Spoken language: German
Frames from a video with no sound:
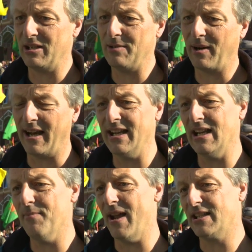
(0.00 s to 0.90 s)
aber die
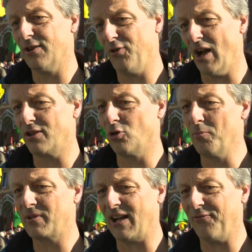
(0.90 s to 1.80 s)
Brennelemente für
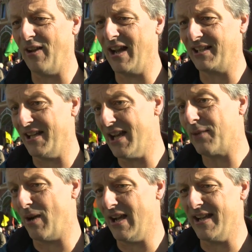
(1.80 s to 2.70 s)
Atomkraftwerke in den
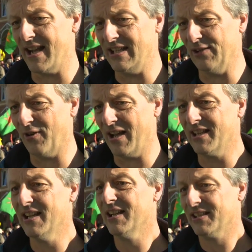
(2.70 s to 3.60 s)
Nachbarländern liefert,